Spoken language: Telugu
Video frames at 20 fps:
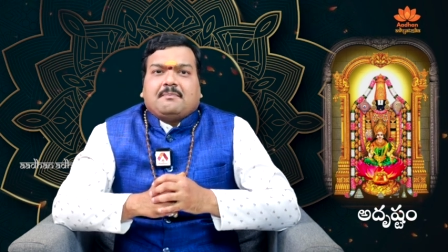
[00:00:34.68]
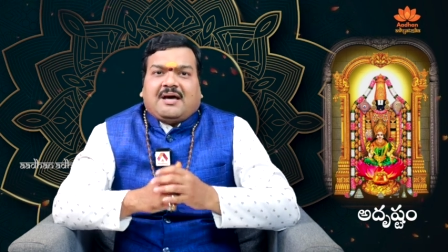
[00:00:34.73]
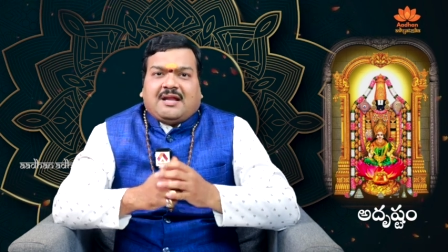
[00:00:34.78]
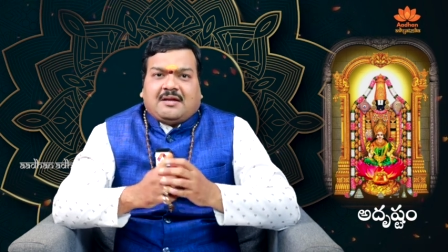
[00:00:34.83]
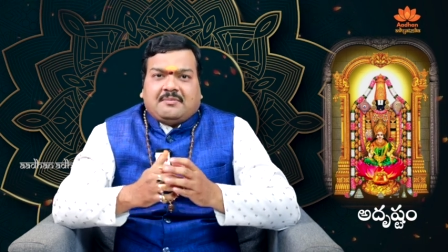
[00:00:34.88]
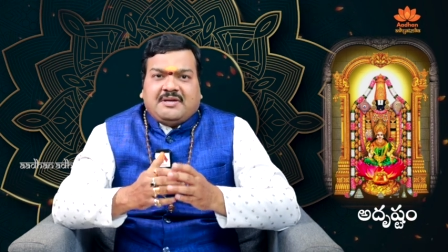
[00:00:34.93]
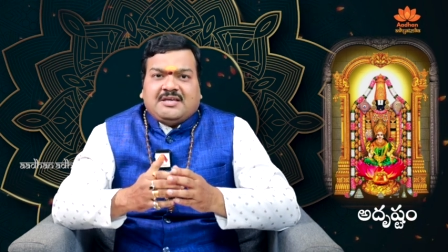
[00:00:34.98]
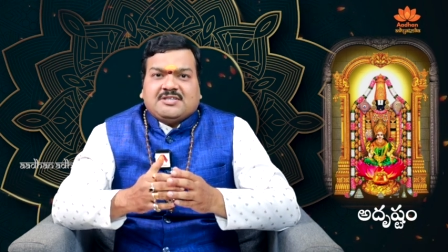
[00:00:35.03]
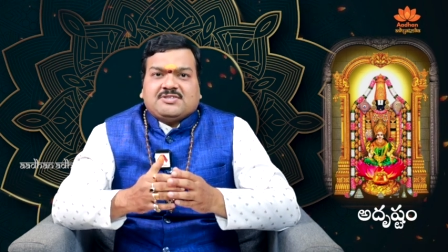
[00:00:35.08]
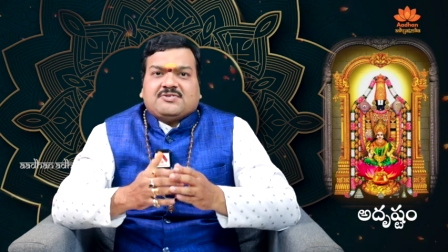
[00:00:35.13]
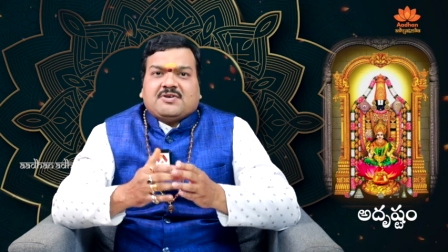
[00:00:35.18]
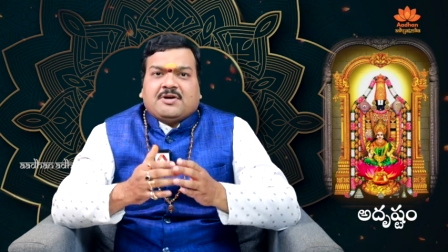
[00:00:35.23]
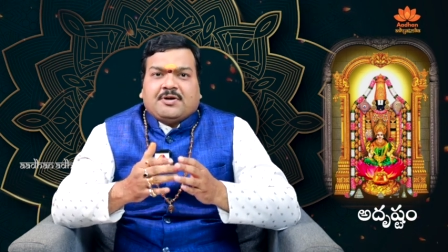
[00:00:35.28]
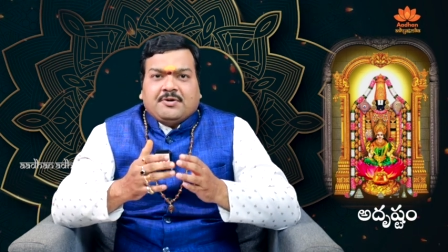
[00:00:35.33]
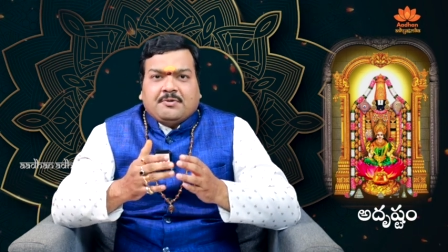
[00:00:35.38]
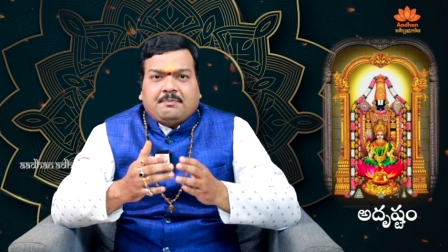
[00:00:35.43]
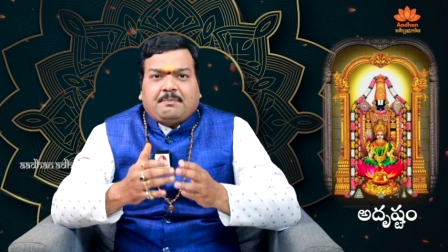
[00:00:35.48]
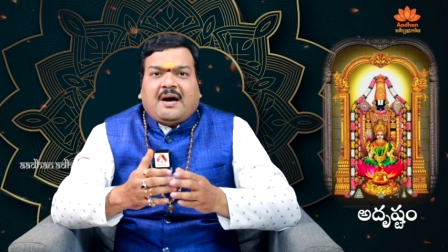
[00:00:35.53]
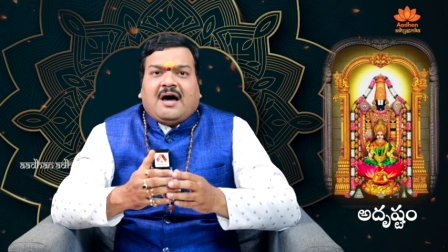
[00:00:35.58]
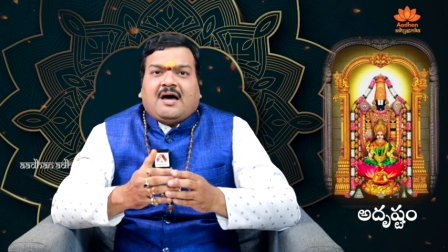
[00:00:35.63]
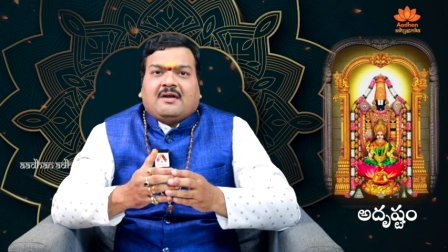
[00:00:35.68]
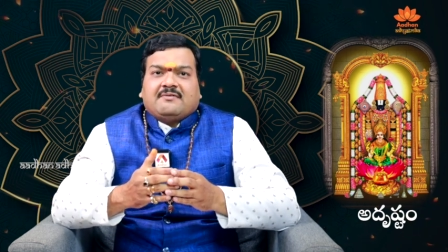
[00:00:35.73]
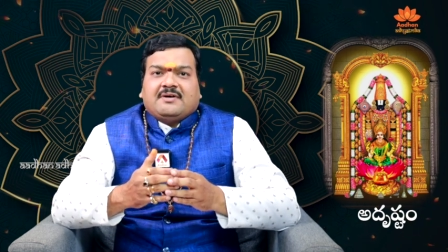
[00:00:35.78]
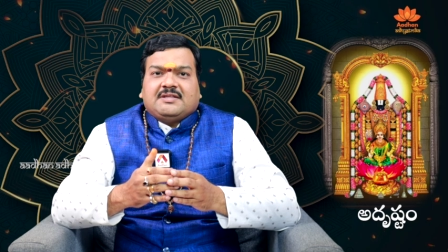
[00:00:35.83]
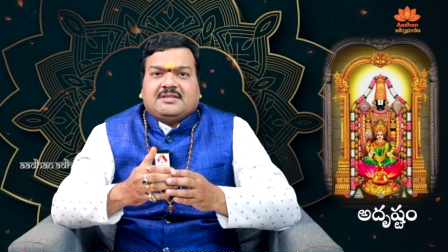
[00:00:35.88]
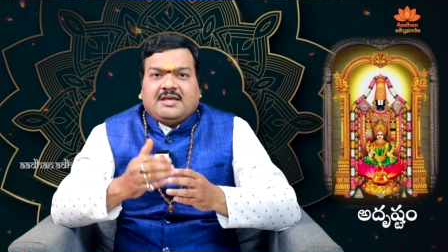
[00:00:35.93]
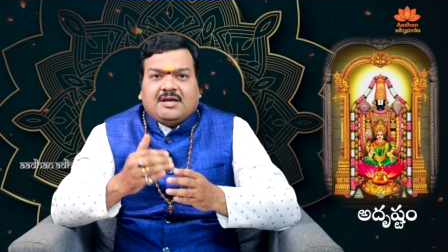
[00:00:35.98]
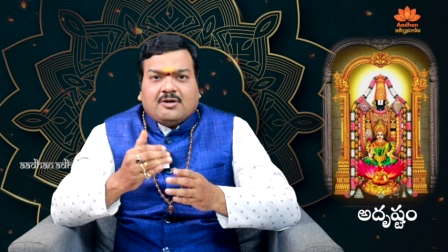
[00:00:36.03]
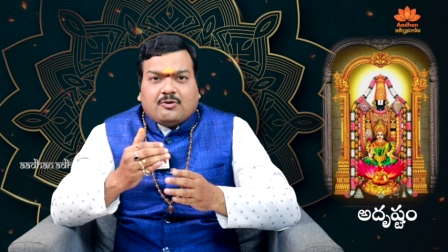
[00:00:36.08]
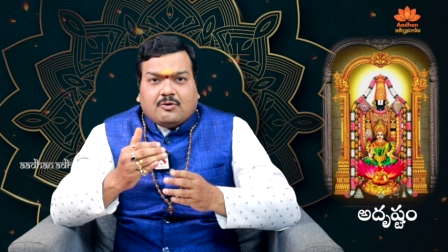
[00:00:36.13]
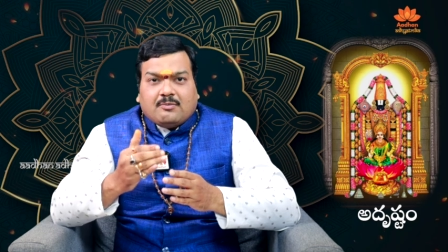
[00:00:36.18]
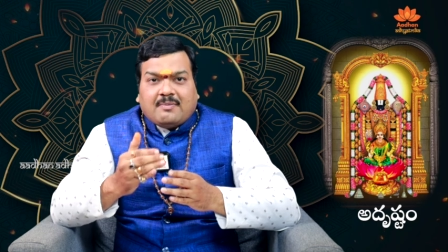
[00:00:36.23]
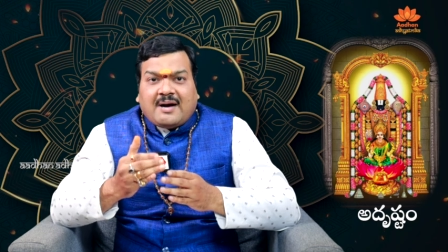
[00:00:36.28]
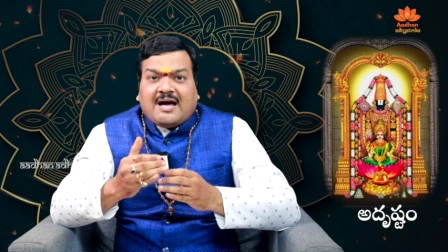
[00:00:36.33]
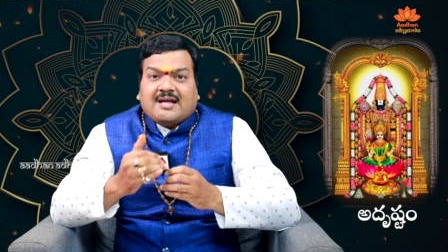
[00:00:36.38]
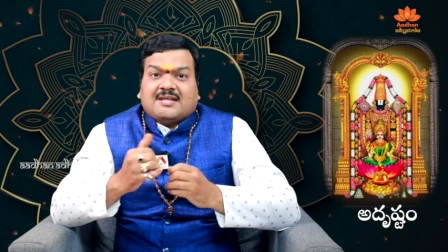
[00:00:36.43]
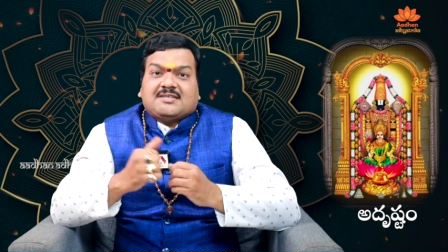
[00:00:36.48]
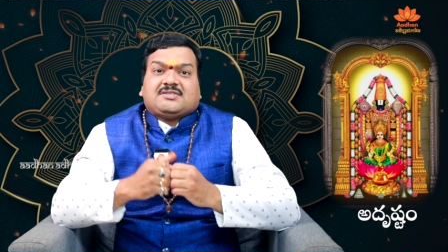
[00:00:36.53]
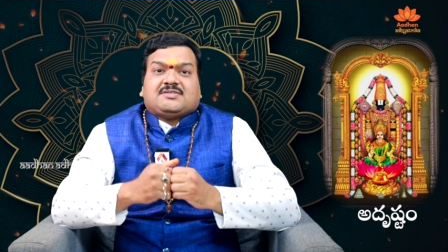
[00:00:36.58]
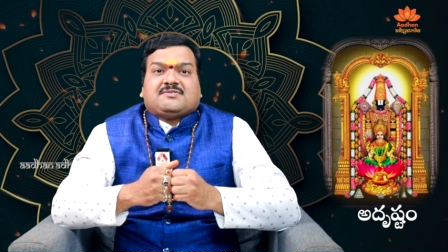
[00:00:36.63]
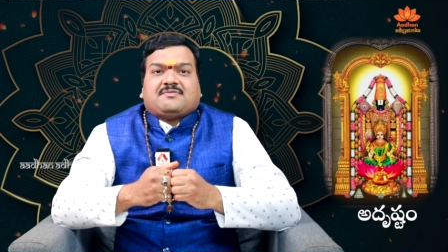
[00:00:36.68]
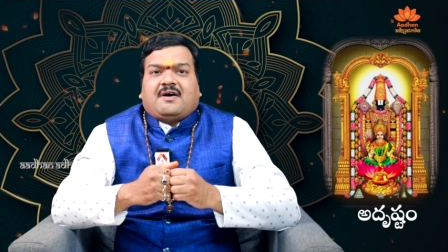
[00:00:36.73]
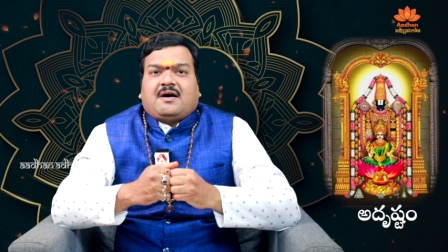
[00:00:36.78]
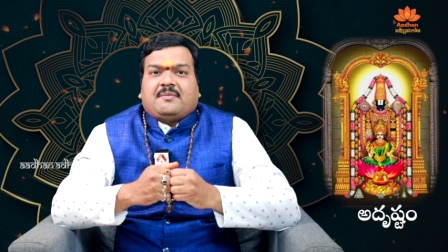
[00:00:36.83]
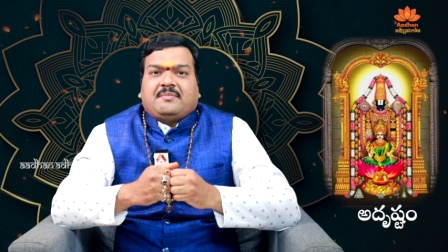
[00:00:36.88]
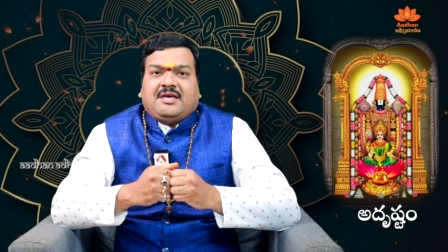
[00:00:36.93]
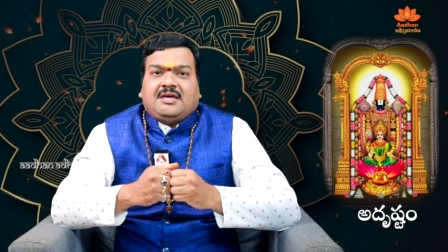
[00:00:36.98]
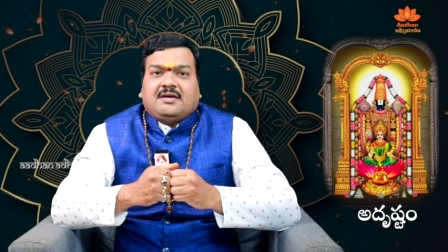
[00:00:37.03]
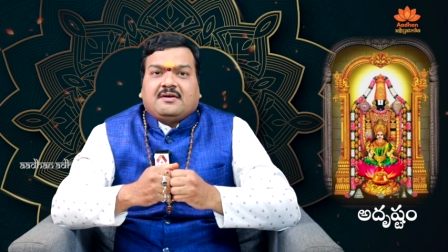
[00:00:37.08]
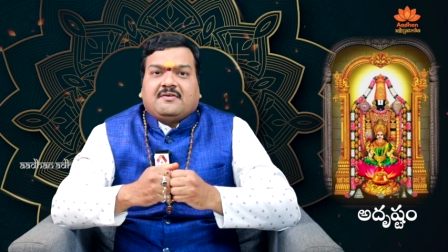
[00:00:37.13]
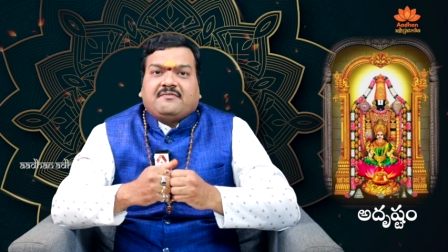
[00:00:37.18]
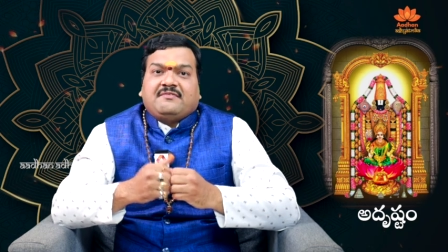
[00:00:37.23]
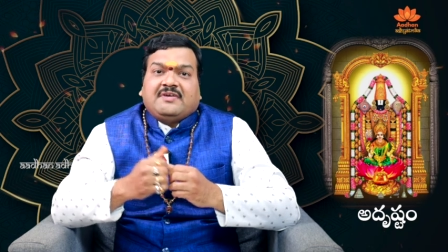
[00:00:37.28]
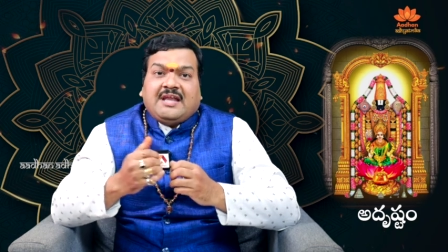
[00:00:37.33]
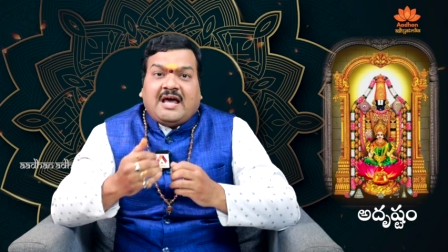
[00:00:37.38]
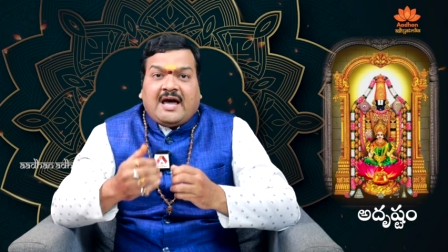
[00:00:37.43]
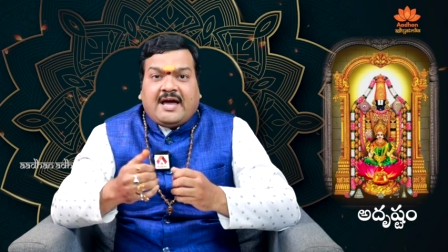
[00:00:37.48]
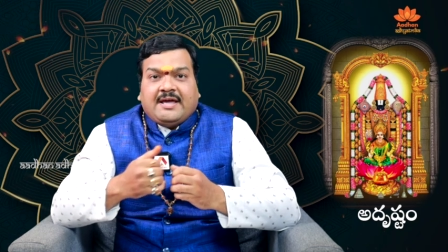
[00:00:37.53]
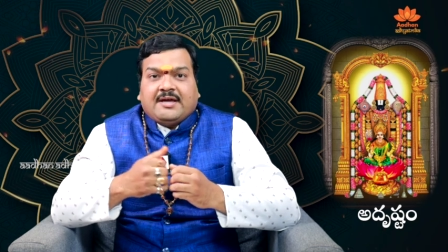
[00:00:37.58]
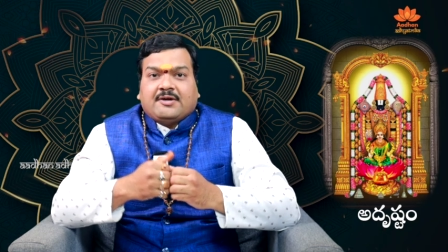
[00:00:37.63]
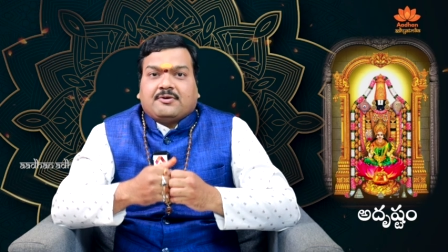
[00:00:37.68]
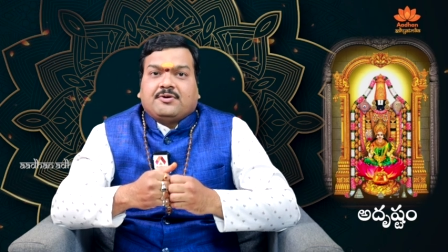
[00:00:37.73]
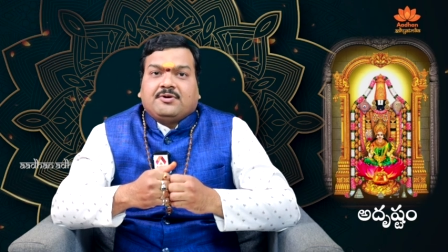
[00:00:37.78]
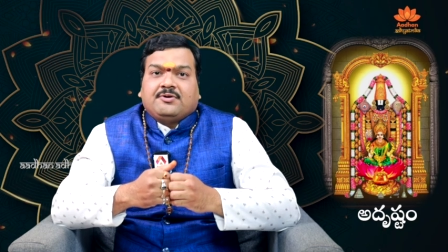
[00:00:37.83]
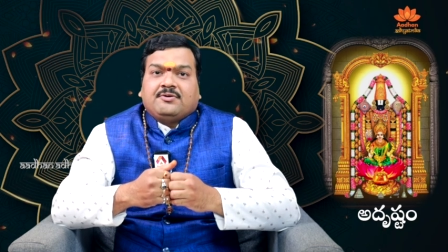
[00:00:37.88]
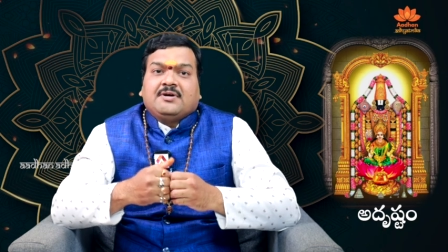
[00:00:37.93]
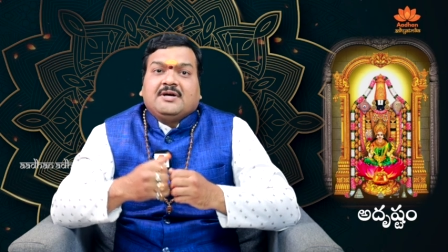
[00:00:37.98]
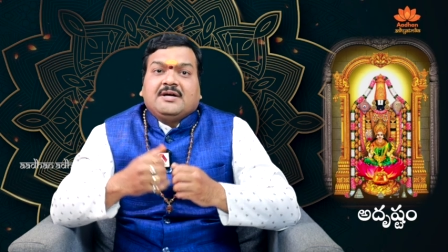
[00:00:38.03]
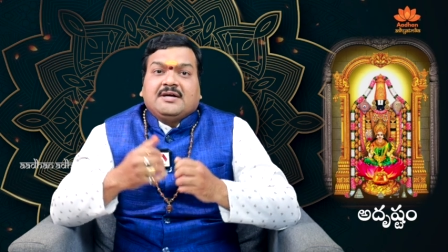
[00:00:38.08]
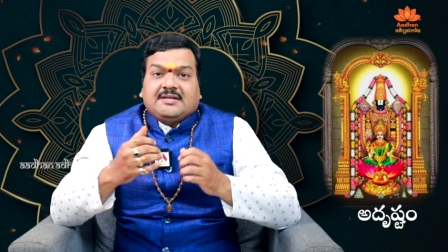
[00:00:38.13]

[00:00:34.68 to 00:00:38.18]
పరమేశ్వరుడు పార్వతి కుమారస్వామి వినాయకుడు